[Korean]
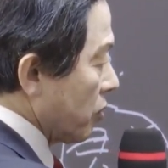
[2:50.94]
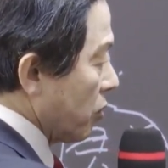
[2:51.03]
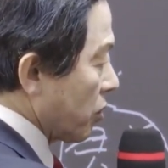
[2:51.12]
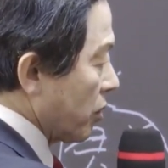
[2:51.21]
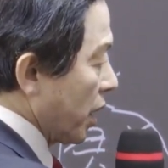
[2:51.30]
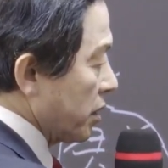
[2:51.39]

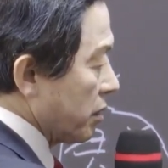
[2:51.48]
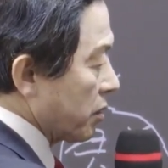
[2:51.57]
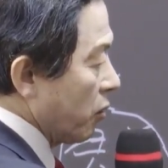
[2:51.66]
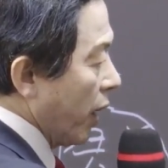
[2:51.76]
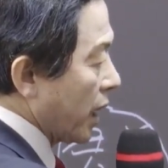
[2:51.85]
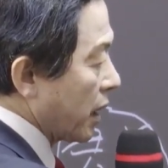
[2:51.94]
코로나
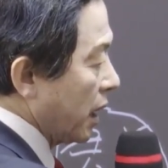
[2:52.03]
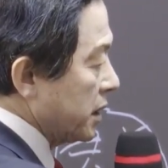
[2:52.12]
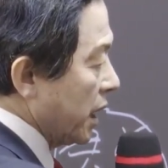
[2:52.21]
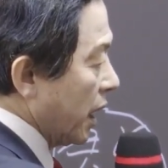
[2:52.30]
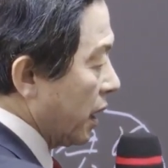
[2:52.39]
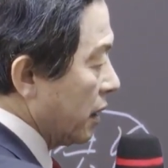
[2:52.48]
영어로
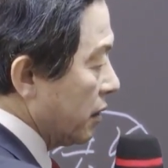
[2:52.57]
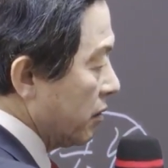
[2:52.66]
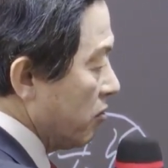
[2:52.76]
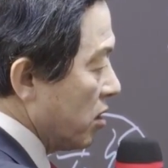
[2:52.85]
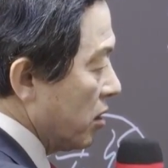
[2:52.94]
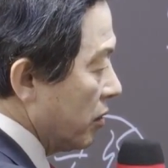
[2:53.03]
왕관이야.
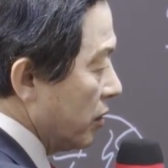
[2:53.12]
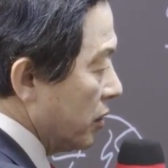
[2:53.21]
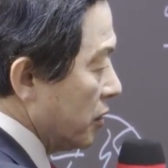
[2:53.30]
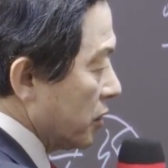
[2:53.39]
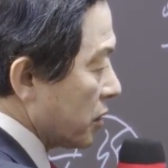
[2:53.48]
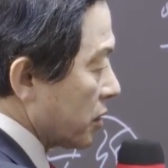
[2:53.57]

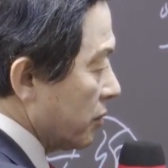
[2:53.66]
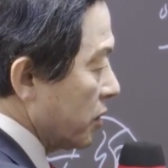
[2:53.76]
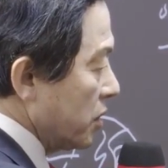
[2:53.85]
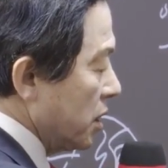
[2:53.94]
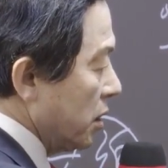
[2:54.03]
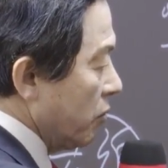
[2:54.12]

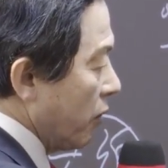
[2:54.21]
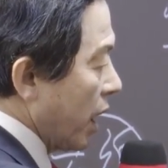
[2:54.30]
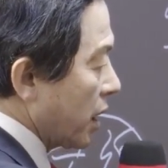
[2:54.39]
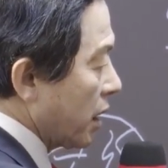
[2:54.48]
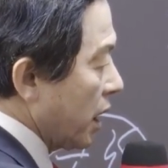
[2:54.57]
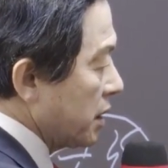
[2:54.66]
그러면 이
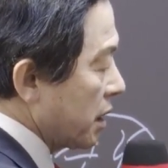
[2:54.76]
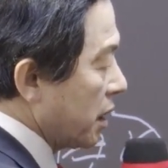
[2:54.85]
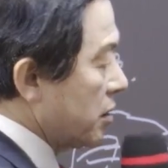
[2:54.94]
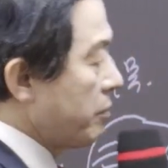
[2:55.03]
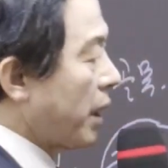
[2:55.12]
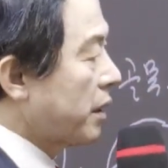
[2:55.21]

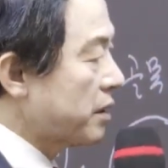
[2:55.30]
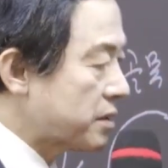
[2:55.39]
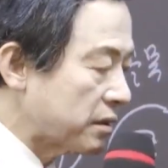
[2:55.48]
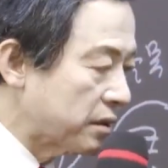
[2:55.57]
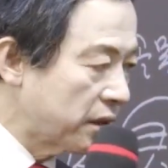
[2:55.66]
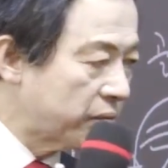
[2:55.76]
왕관이라는
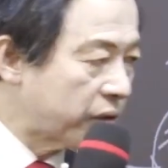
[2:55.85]
바이러스는